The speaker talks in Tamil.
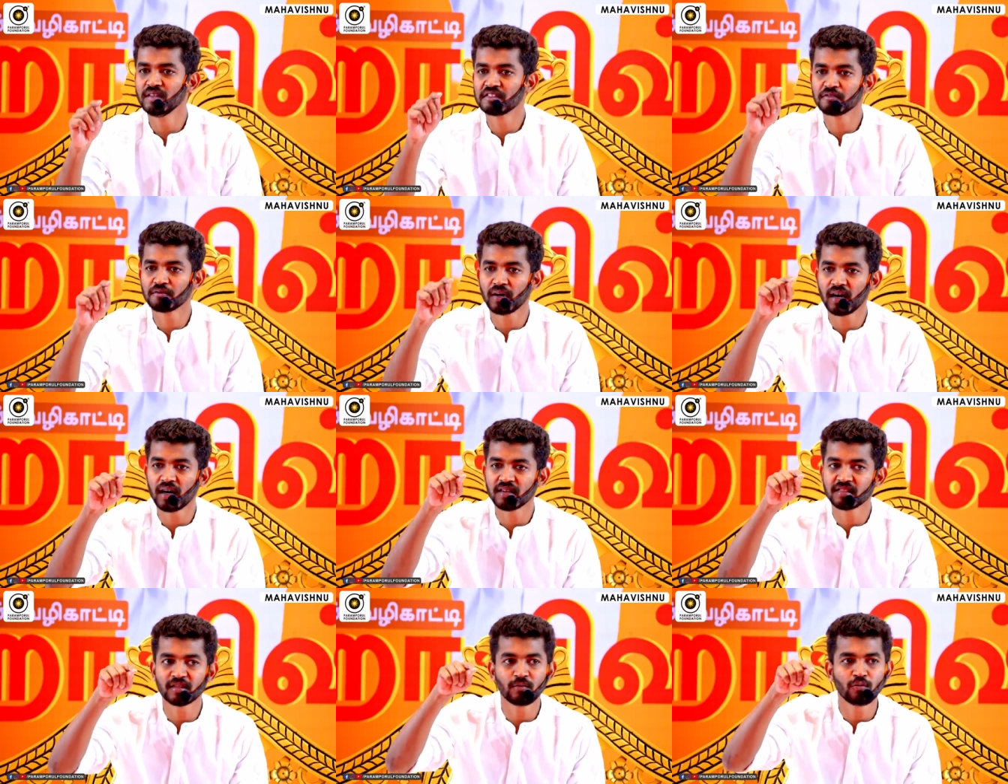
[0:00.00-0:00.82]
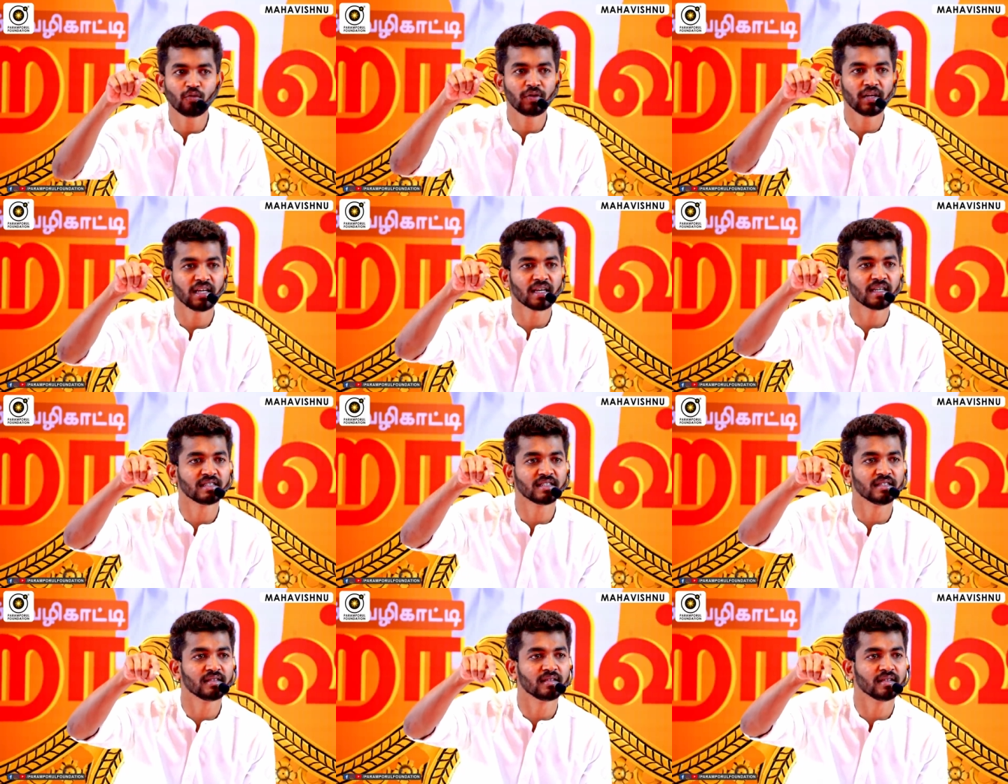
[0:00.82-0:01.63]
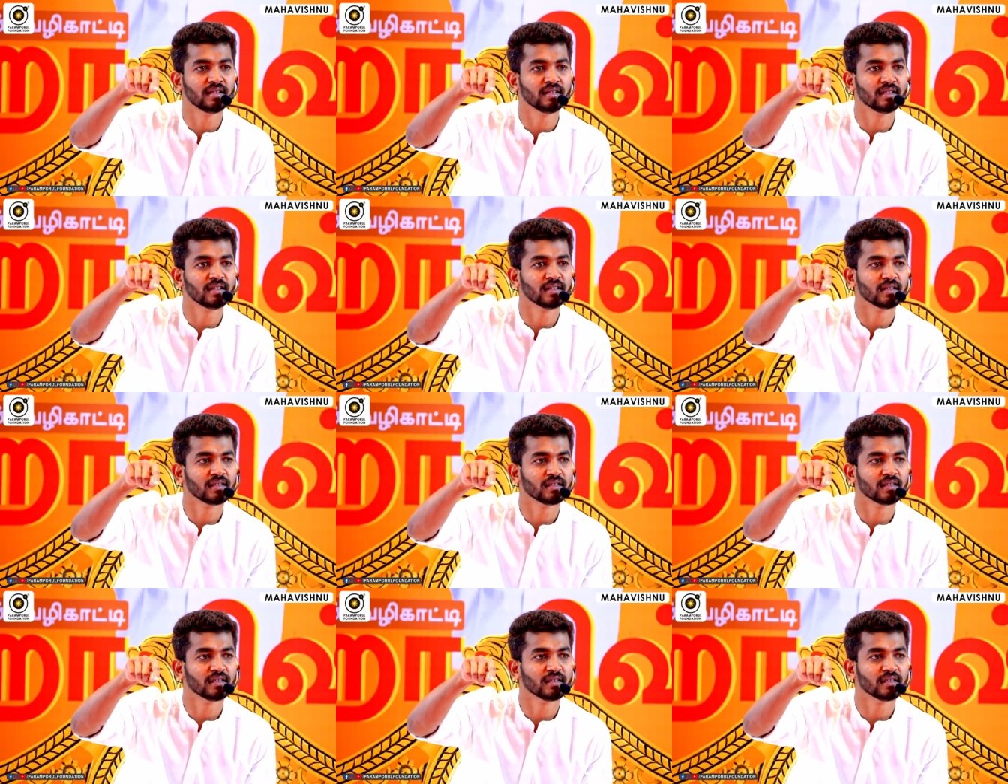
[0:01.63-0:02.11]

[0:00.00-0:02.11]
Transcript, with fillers: விசுவாசம் உன்னை ரட்சித்தது